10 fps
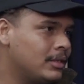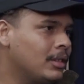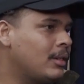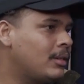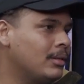de loucura.
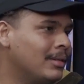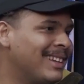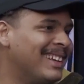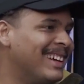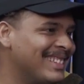
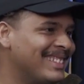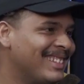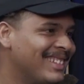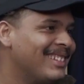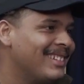meu, é,
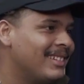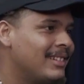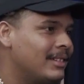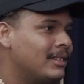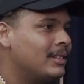combinou.
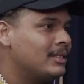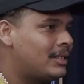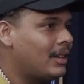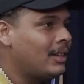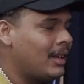
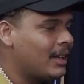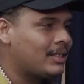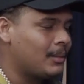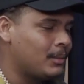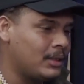Sim,
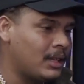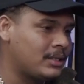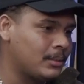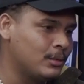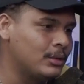essa, e
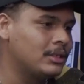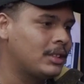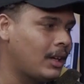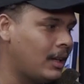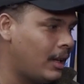essa
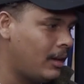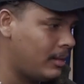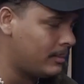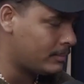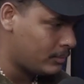música, ela
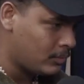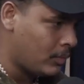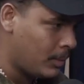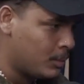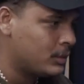é
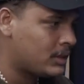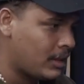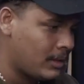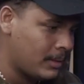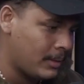uma
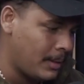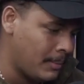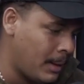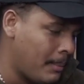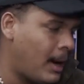música
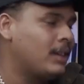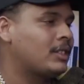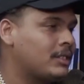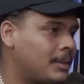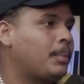
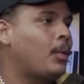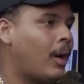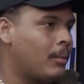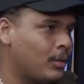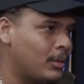emblemática, assim, pro
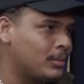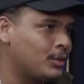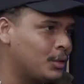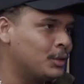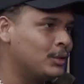álbum como
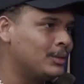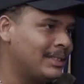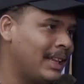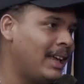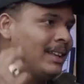todo.
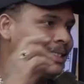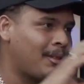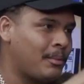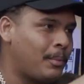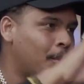Nela né? tá
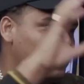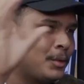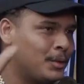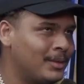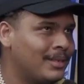um
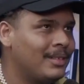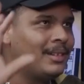pouco...